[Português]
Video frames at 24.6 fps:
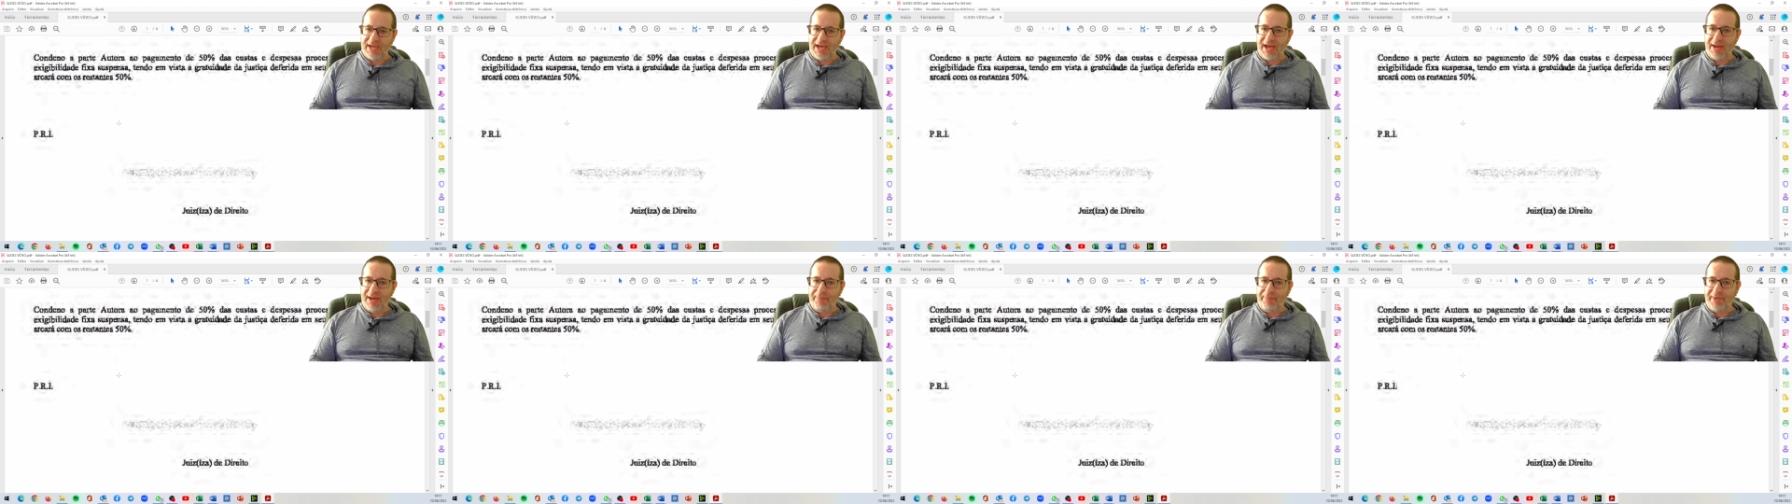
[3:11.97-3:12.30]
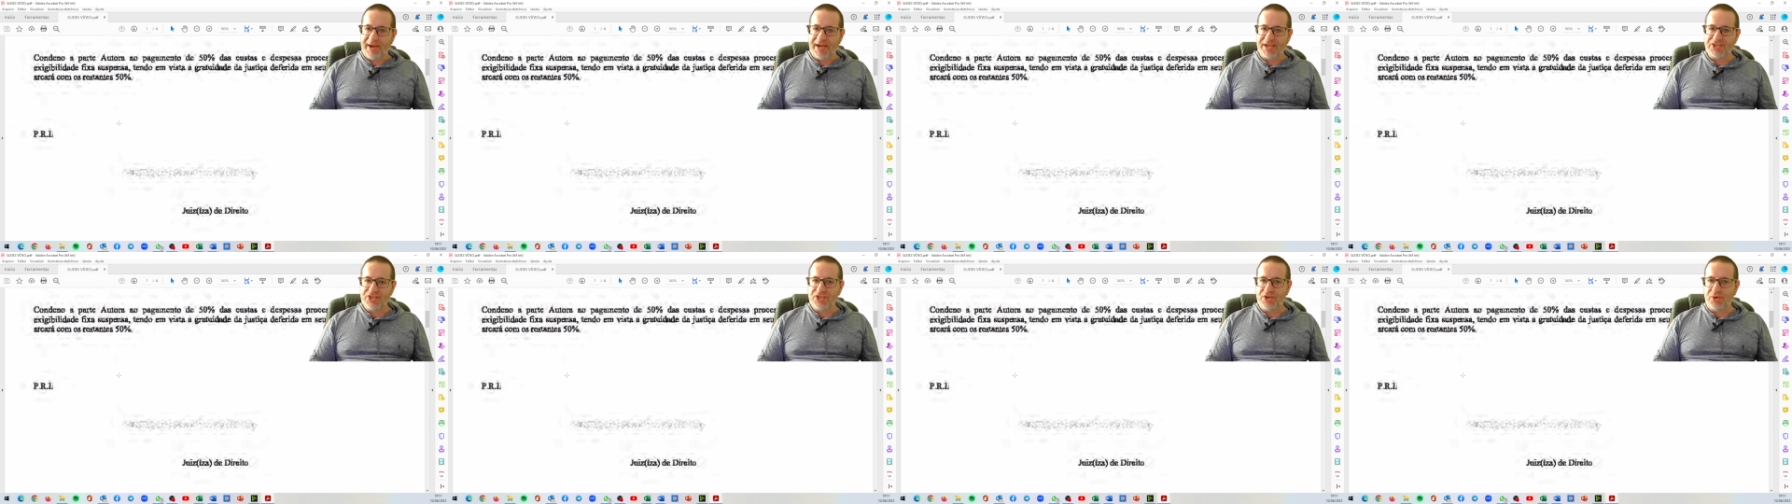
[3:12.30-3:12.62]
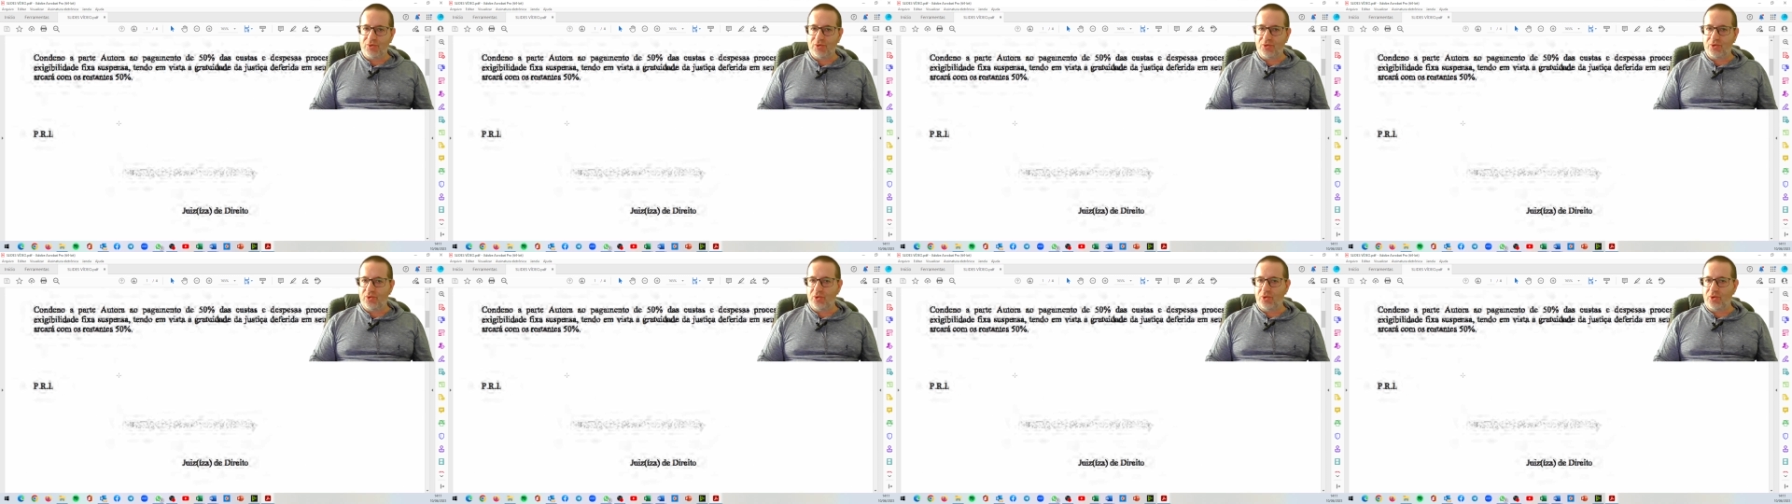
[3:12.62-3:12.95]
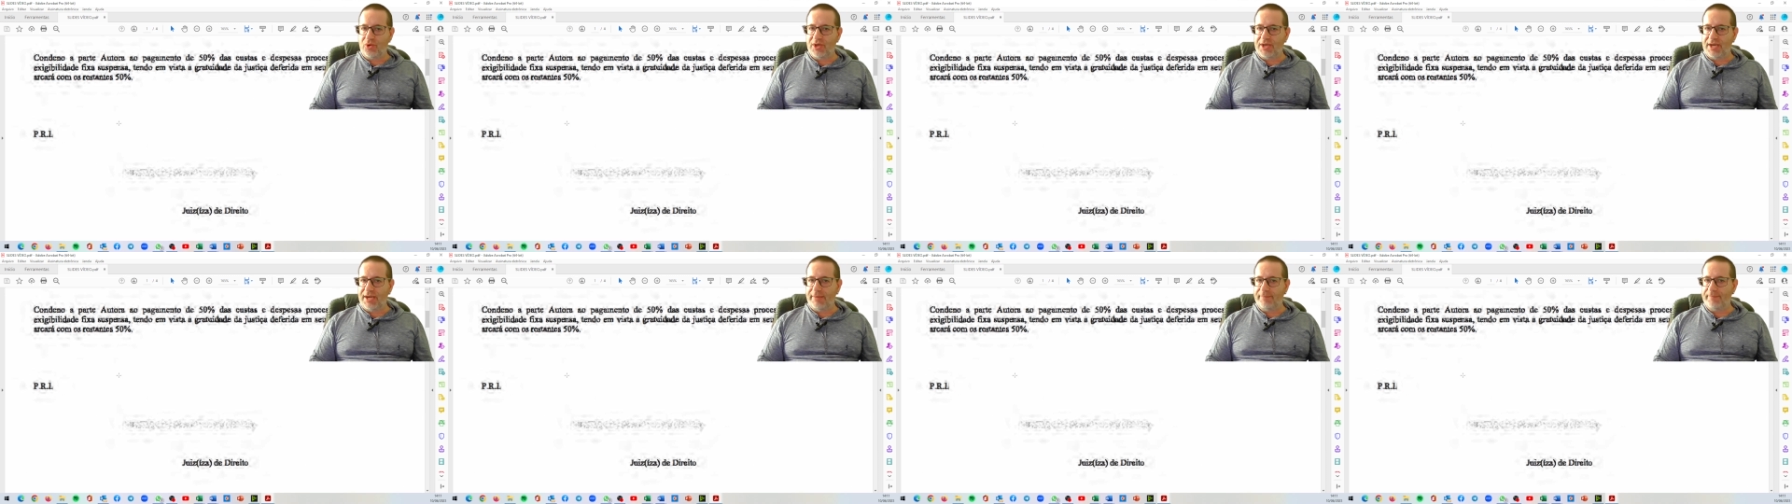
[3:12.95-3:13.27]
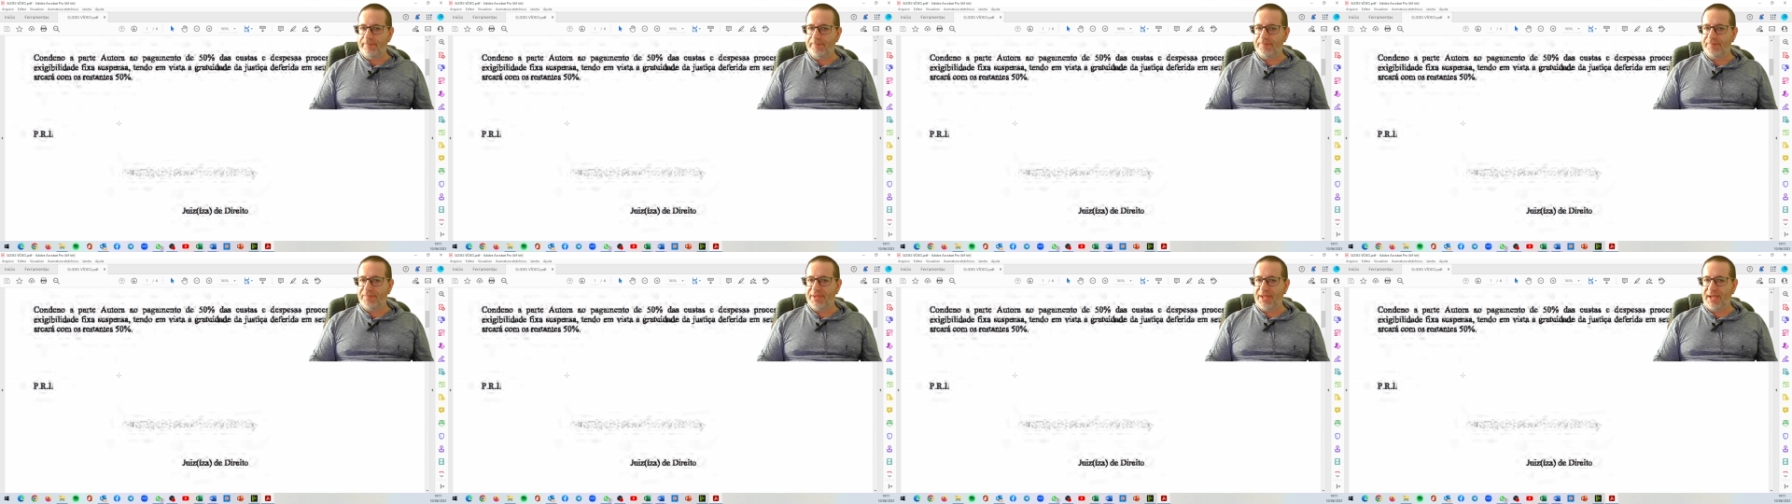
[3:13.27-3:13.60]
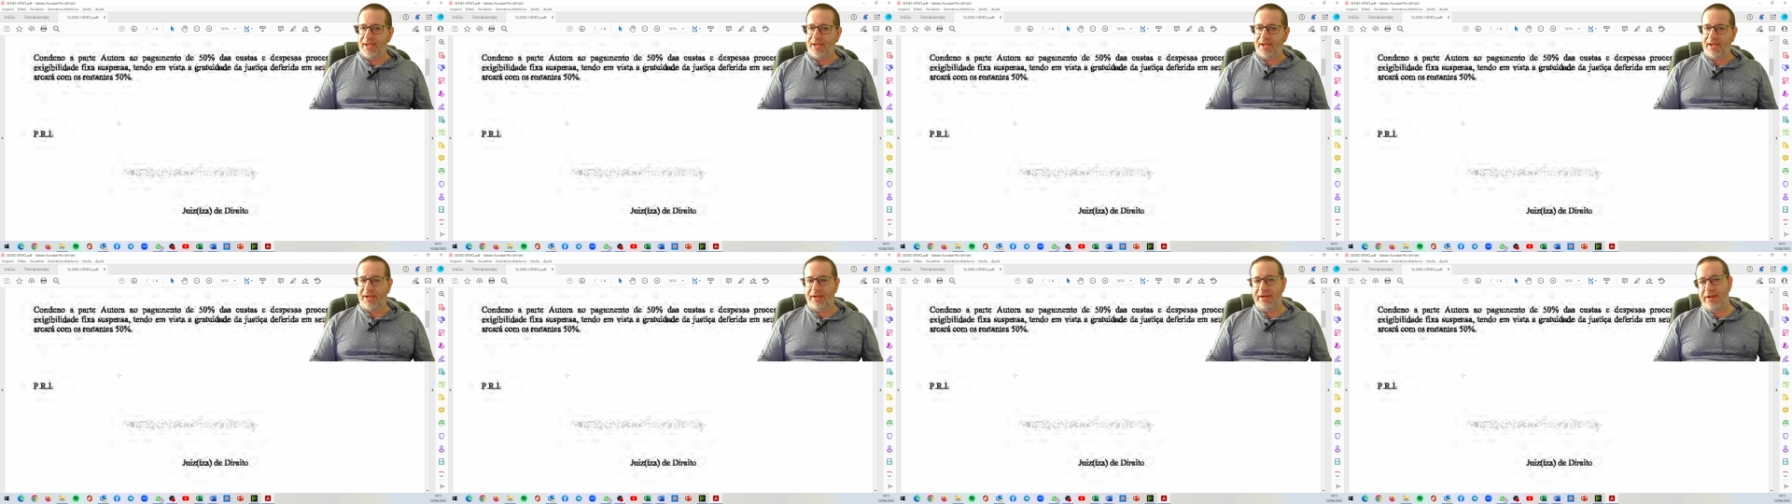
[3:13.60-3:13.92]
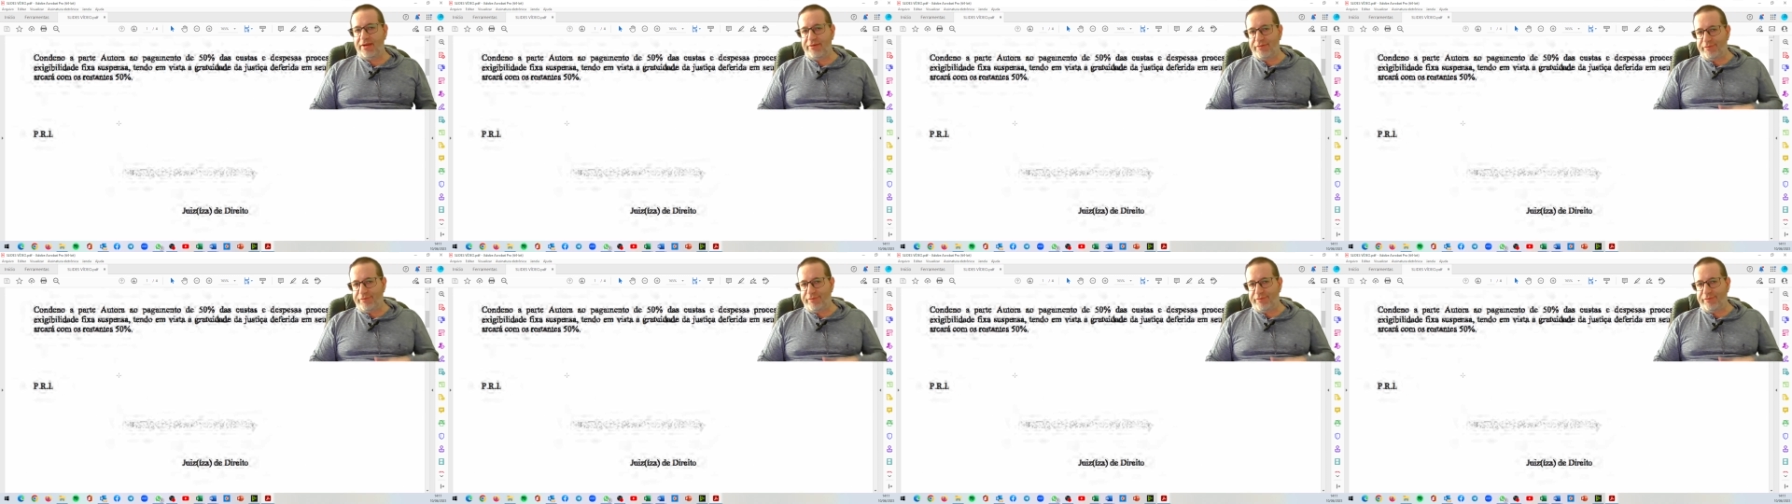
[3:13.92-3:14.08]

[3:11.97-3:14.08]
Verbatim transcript: A parte autora, tá?